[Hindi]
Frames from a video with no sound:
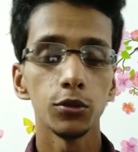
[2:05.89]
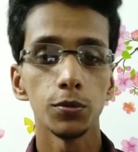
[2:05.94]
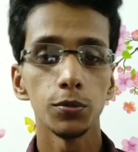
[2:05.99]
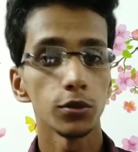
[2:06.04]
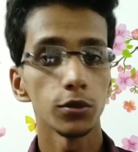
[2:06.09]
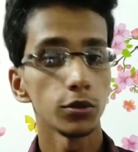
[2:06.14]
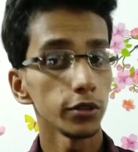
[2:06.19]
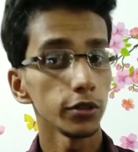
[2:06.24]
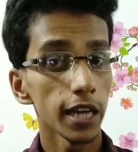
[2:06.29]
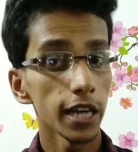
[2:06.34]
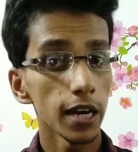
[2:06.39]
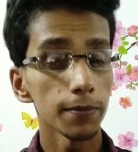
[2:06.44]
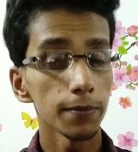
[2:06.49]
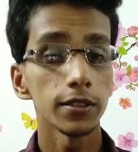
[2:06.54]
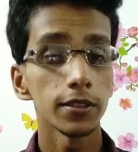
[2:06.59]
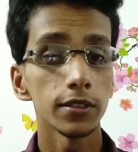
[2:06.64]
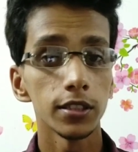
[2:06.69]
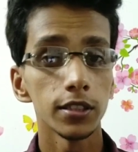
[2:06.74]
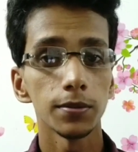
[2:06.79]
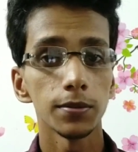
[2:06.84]
टू प्रो जो कि आई
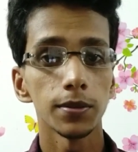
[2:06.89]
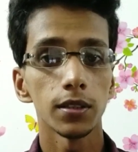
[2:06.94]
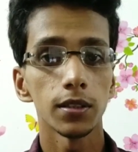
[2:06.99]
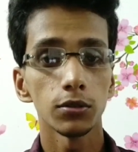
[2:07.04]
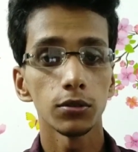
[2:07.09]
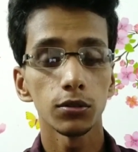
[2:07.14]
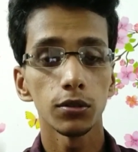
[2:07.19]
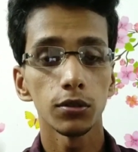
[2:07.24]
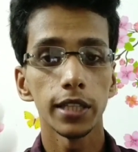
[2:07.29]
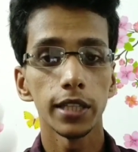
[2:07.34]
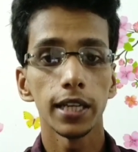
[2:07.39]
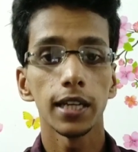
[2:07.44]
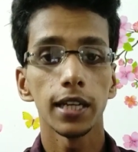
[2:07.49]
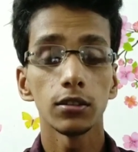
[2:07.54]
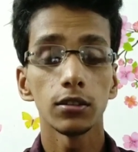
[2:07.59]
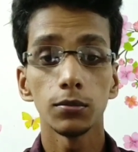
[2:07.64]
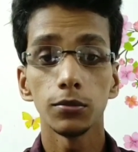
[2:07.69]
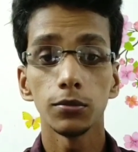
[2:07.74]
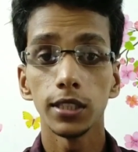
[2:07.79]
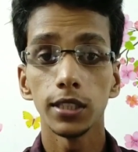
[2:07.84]
डिस्प्ले था उसको देखा
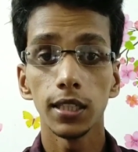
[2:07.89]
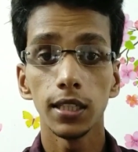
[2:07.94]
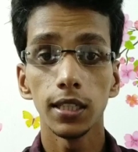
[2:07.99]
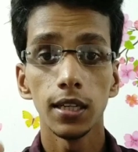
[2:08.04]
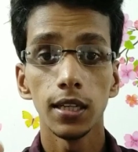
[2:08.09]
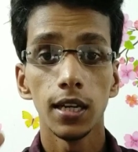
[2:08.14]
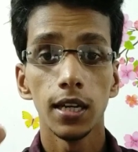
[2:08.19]
तो मुझे